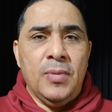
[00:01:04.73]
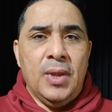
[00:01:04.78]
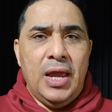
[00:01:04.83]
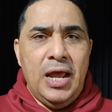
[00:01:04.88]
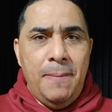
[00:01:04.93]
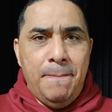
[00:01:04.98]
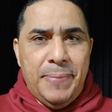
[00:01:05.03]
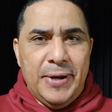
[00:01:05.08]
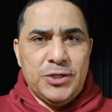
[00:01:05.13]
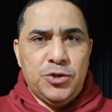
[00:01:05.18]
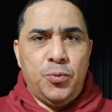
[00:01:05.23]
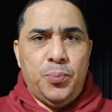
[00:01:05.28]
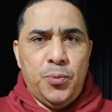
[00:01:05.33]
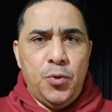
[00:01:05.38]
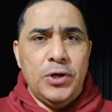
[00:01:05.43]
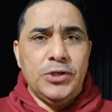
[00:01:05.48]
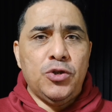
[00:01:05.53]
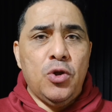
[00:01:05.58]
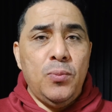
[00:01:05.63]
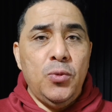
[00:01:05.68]
el
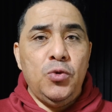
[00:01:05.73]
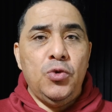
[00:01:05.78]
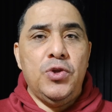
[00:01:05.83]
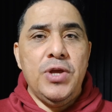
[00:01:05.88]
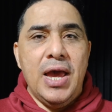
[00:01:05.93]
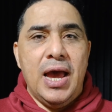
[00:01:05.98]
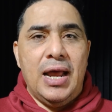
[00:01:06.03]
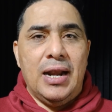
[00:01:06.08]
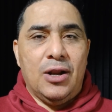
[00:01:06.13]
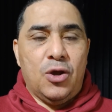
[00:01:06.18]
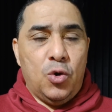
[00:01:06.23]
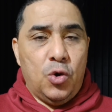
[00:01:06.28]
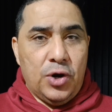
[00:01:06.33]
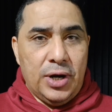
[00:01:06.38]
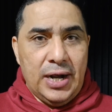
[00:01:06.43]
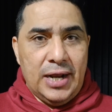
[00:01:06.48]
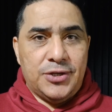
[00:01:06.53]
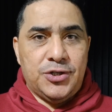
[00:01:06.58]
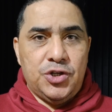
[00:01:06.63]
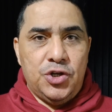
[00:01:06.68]
presupuesto mundial con
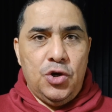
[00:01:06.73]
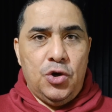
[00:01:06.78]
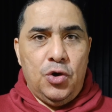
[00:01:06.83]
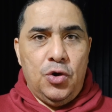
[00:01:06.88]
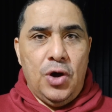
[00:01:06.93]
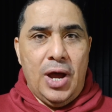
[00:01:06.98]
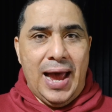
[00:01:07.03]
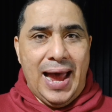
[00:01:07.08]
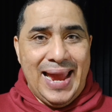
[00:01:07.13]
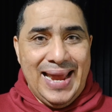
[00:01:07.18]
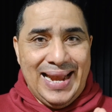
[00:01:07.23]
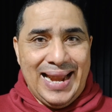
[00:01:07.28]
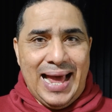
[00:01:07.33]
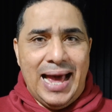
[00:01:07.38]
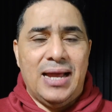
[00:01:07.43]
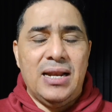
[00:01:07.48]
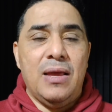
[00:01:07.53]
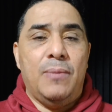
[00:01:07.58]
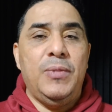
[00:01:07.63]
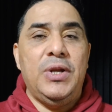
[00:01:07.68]
relación al
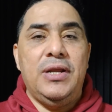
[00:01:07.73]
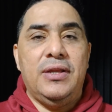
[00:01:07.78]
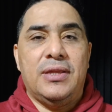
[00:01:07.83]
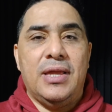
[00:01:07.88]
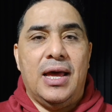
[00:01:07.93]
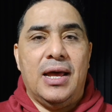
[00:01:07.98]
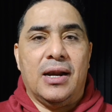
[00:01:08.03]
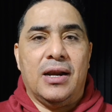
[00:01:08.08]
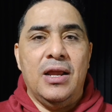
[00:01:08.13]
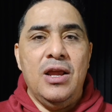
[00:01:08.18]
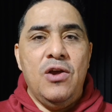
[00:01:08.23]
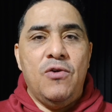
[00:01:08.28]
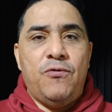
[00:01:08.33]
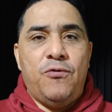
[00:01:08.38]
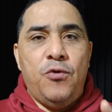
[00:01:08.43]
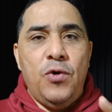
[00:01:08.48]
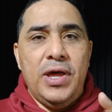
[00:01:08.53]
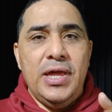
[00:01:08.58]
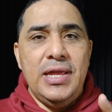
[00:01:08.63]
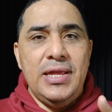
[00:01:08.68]
área militar
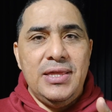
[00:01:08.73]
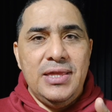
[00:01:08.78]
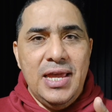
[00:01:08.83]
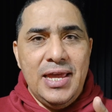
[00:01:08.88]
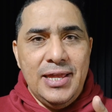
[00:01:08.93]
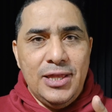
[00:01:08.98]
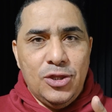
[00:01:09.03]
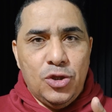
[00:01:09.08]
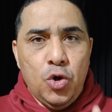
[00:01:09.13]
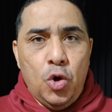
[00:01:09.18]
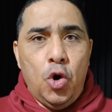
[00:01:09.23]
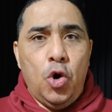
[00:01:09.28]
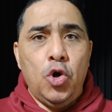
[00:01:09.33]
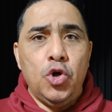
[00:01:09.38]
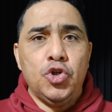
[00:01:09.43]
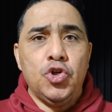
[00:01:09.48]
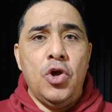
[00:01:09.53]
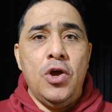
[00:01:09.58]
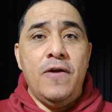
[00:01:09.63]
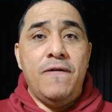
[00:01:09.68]
fue de
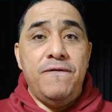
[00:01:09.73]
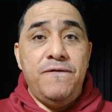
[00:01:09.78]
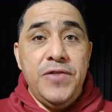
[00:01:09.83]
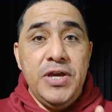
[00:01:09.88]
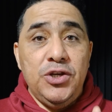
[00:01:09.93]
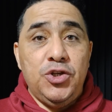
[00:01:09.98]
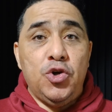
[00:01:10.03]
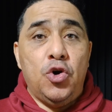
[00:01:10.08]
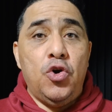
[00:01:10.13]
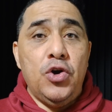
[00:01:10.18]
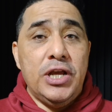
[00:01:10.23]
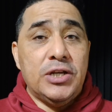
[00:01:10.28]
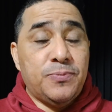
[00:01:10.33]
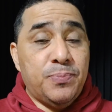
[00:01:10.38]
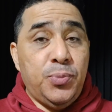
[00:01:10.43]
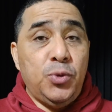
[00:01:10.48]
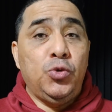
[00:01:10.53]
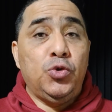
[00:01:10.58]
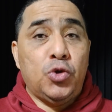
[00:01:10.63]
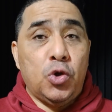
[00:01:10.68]
2
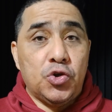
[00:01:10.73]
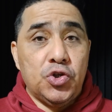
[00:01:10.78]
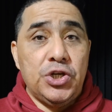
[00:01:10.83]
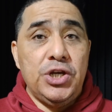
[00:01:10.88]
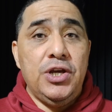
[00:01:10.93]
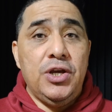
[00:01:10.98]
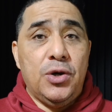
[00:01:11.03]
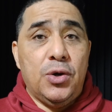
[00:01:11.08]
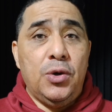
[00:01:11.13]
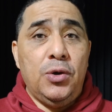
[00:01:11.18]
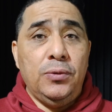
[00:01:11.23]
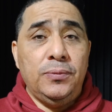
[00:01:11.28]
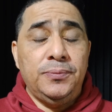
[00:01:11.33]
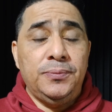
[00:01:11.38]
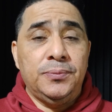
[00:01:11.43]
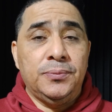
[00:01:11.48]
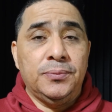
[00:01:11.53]
billones.5?